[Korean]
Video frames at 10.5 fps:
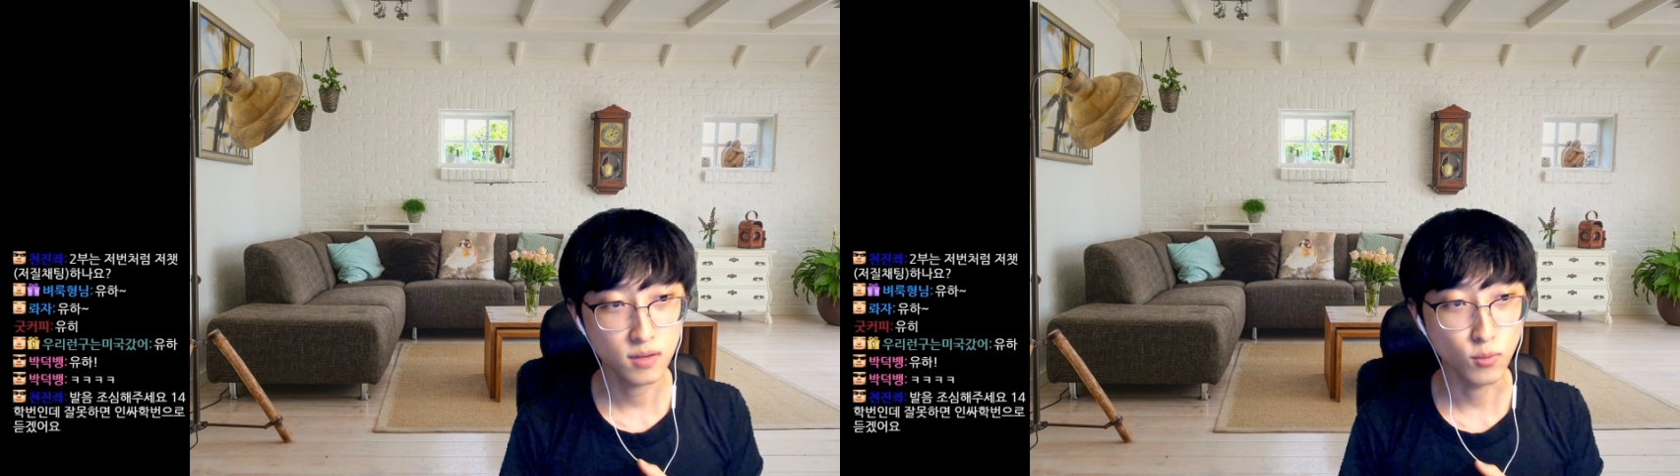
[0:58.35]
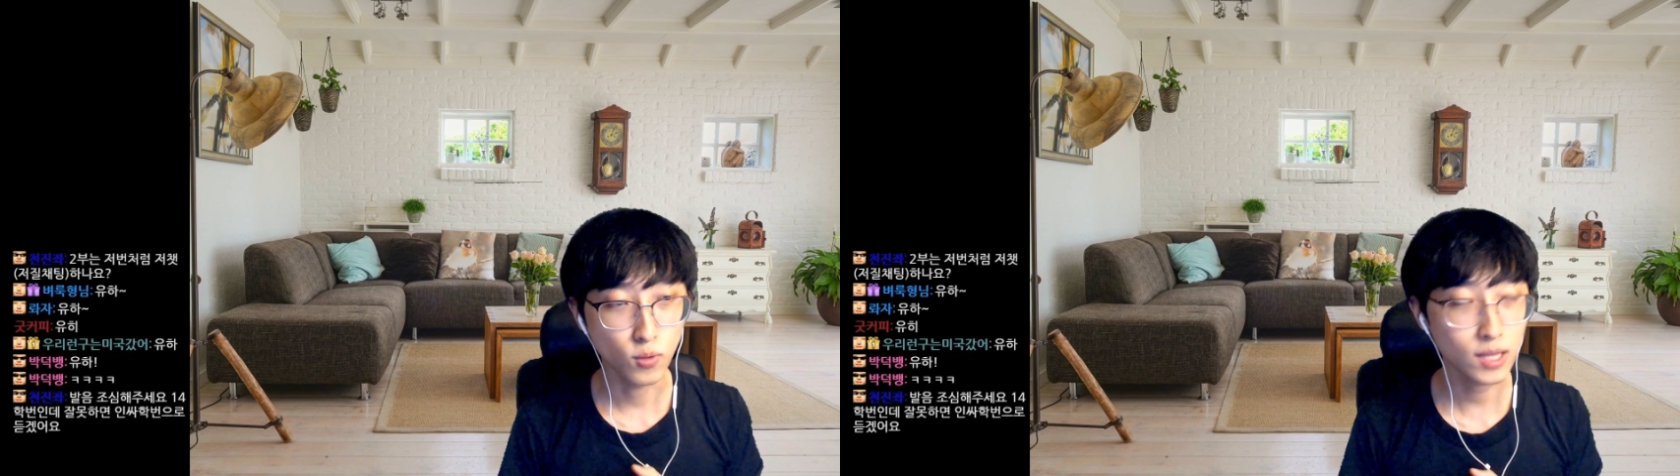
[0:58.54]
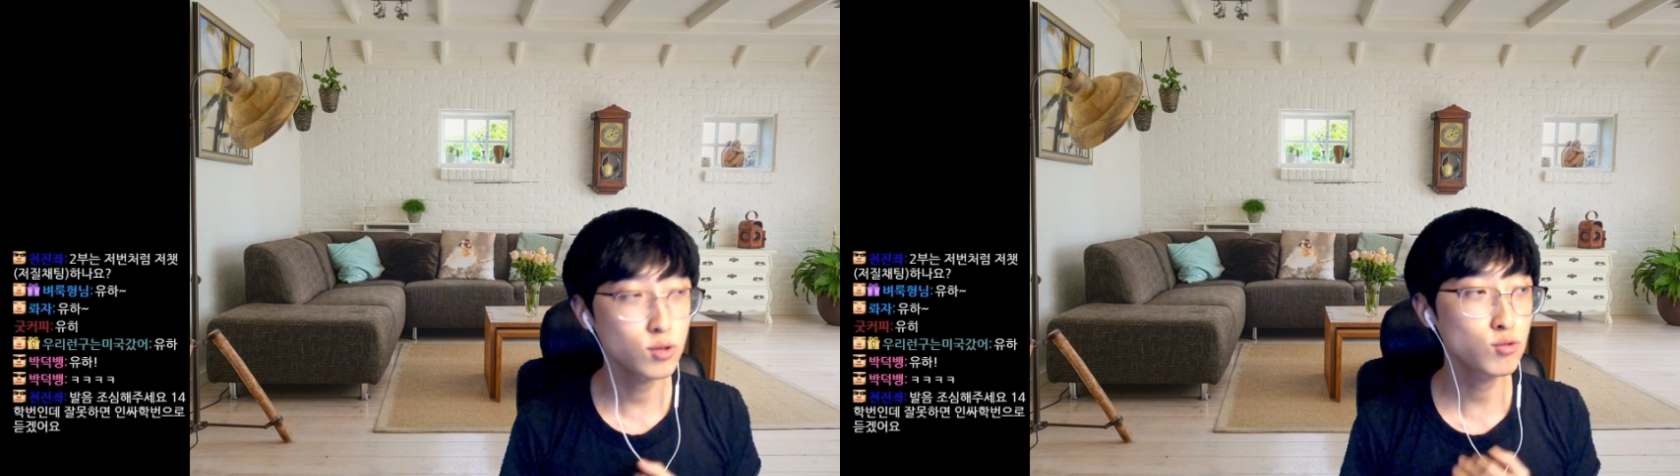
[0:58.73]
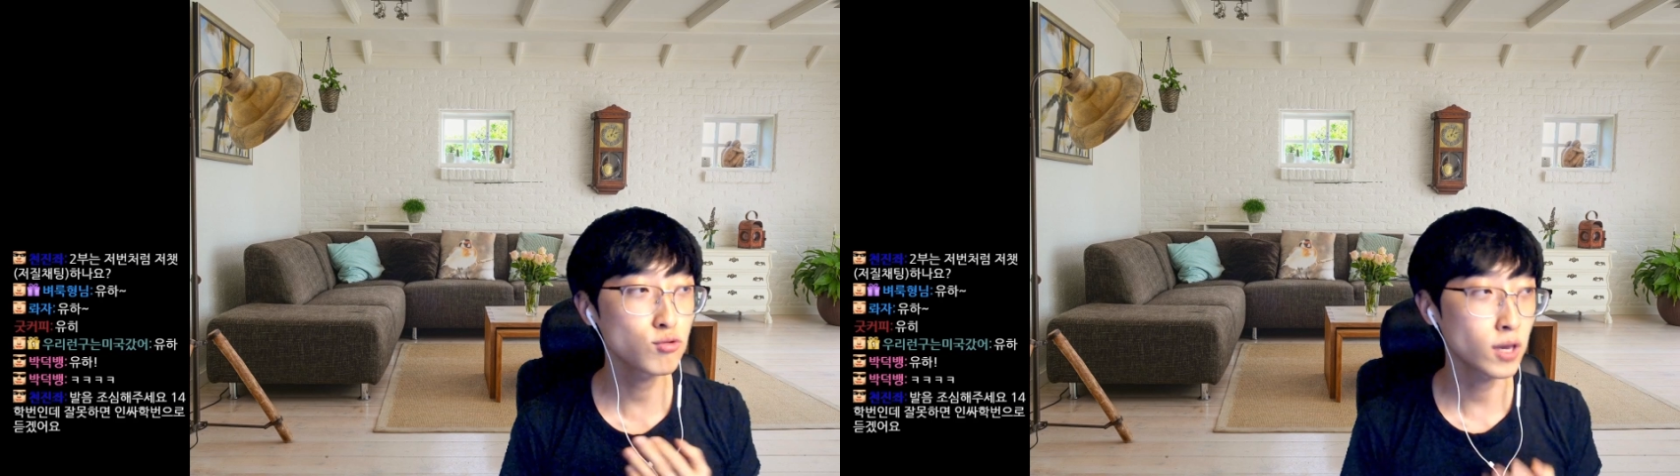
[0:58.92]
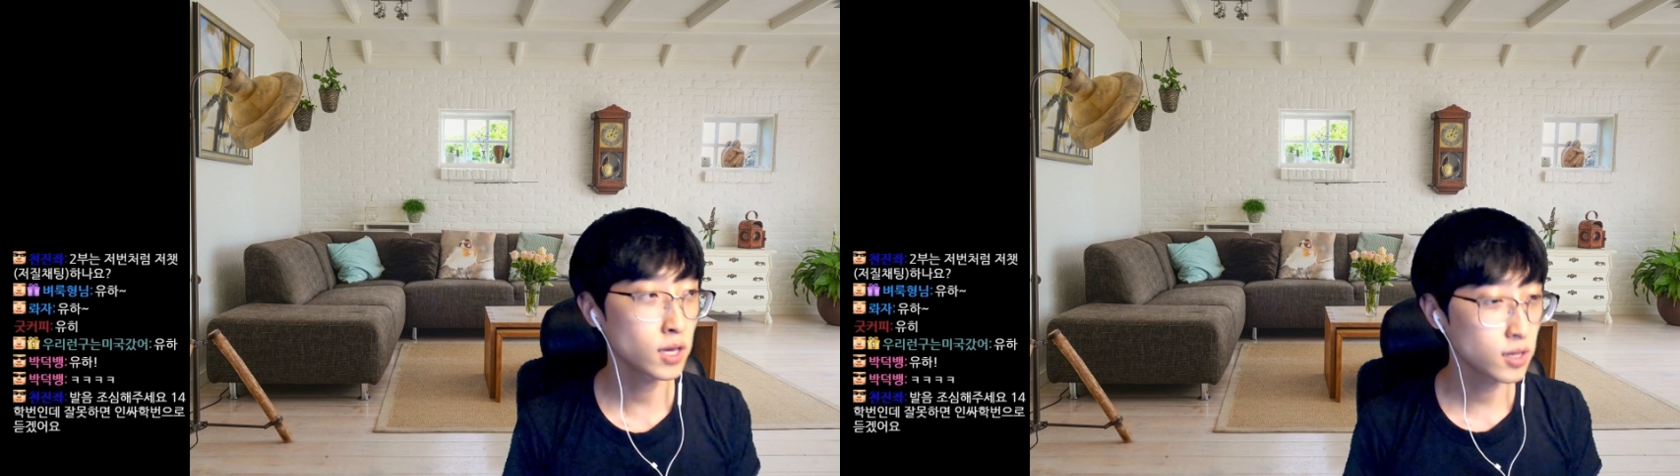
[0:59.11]
뭐 한두
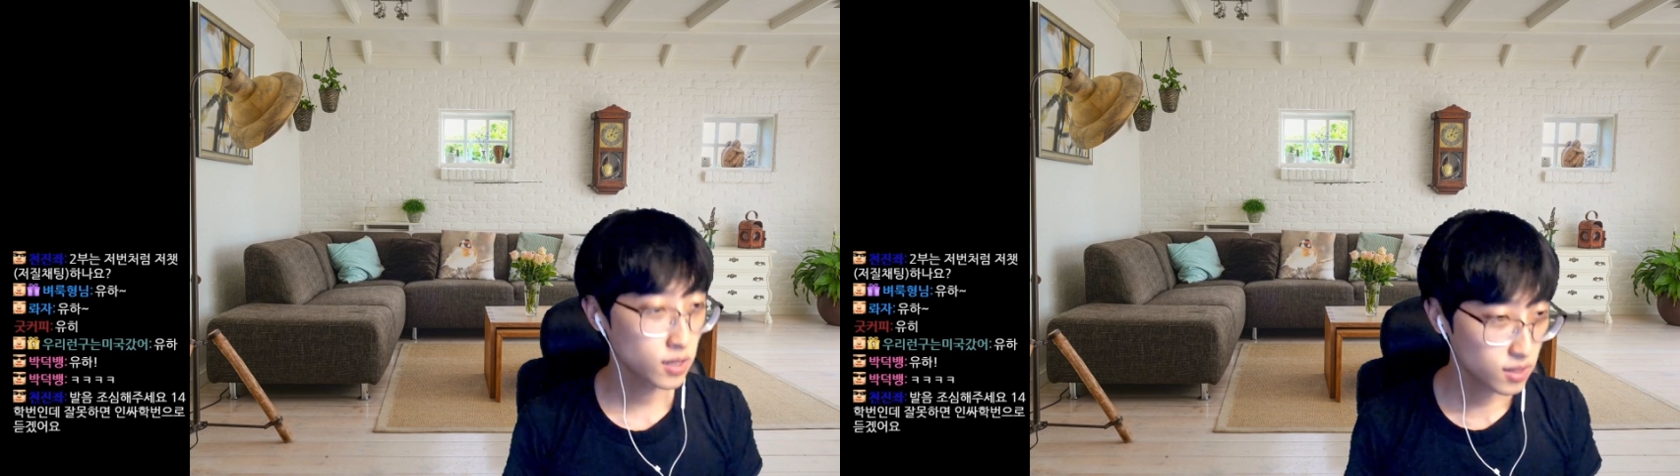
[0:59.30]
개